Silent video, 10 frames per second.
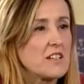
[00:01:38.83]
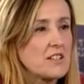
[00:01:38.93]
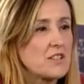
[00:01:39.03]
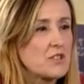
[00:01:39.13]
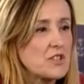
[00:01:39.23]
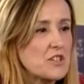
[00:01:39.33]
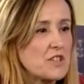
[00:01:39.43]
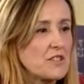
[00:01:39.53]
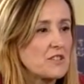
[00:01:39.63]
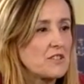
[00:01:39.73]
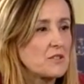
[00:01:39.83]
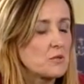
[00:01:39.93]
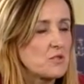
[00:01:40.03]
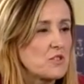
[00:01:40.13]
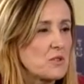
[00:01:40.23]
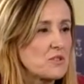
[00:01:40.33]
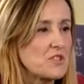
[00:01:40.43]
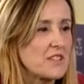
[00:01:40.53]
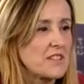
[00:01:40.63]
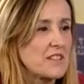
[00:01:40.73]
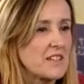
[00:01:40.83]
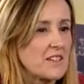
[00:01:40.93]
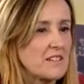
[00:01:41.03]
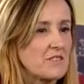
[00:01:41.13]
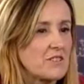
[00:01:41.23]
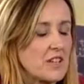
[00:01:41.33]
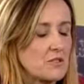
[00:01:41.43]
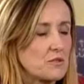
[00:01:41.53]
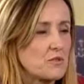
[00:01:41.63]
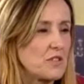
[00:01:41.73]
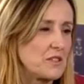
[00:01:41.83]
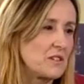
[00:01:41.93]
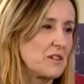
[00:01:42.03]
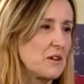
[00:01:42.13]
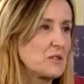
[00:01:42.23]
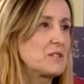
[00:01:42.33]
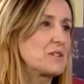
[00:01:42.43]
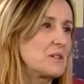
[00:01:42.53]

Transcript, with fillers: troszeczkę różnią się te wskazówki od,